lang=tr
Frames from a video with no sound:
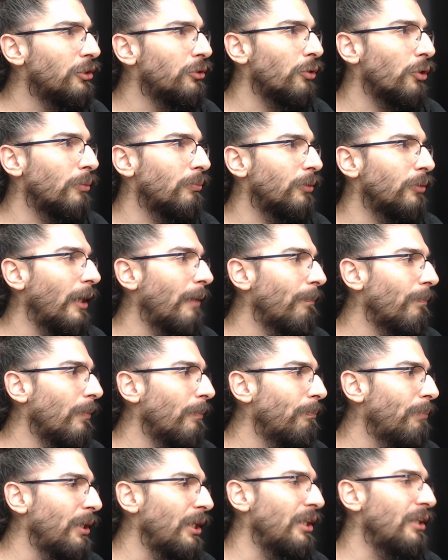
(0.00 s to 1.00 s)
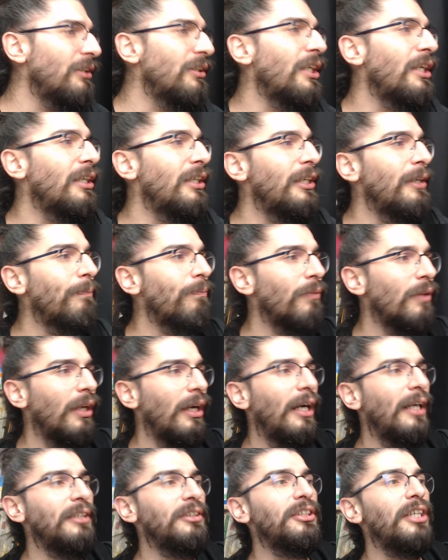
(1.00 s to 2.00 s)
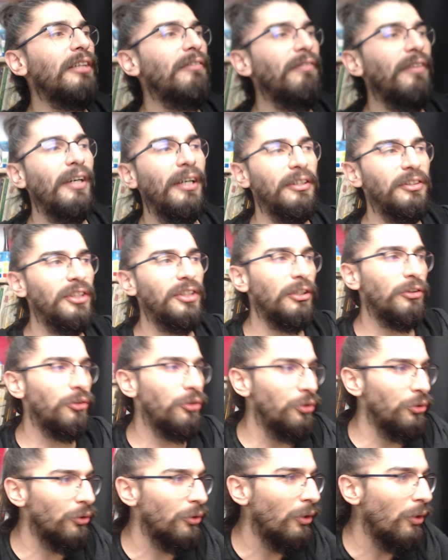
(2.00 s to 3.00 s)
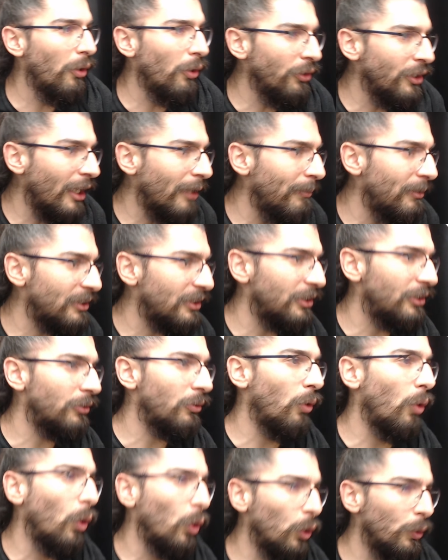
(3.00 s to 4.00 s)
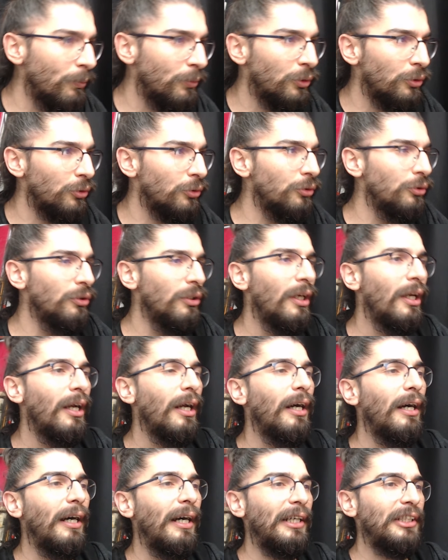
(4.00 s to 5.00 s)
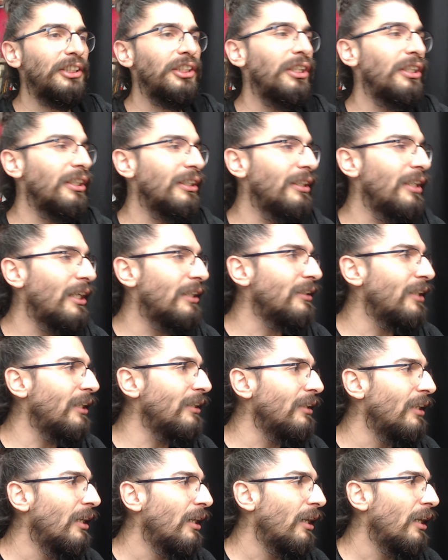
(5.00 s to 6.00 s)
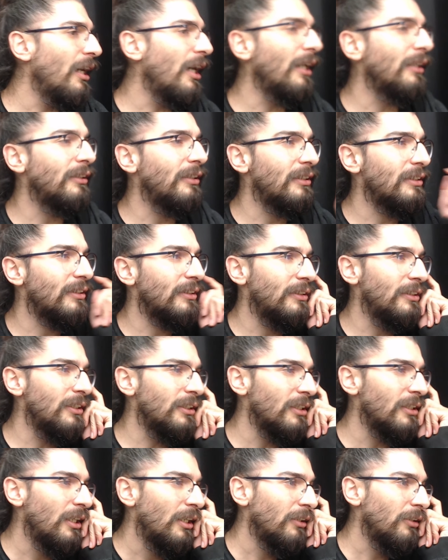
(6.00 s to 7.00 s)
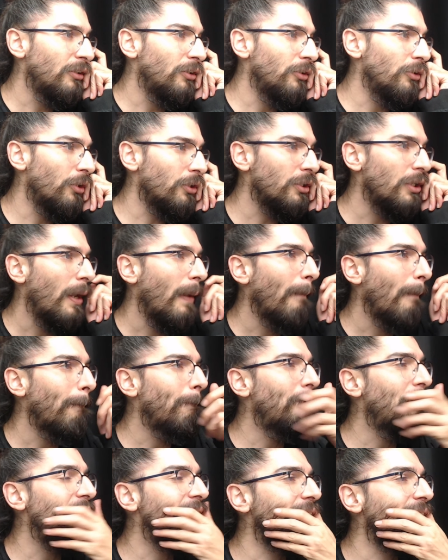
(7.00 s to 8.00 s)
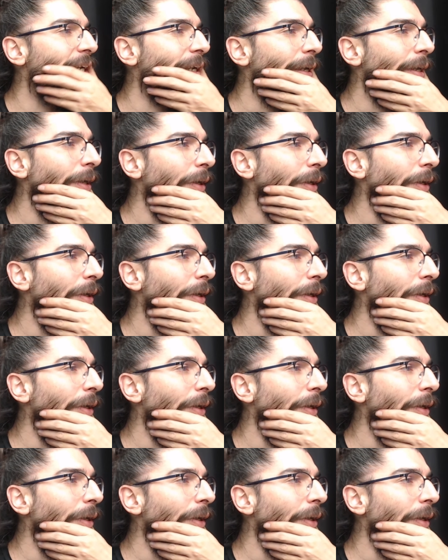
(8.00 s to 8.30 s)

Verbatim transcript: sorumda P'nin değili ancak ve ancak Q önermesinin olumsuzu aşağıdakilerden hangisidir diyor bizlere.